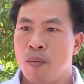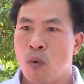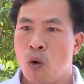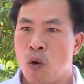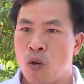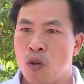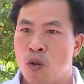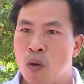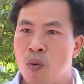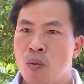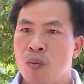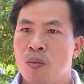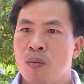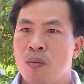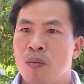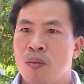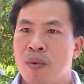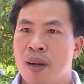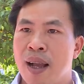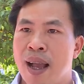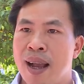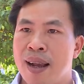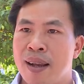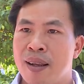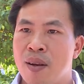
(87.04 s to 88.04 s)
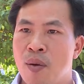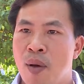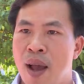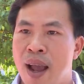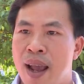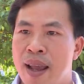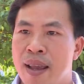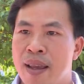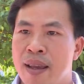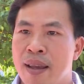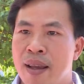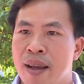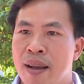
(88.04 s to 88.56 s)
bổ sung các cái
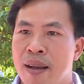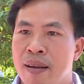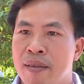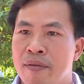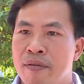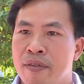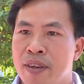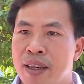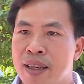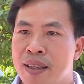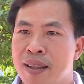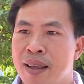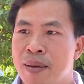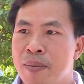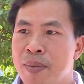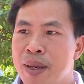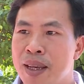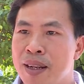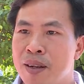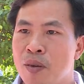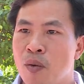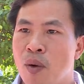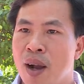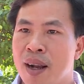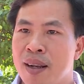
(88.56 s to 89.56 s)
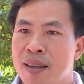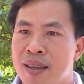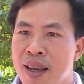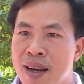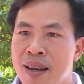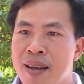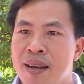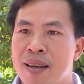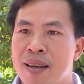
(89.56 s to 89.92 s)
loại à, vitamin, khoáng chất.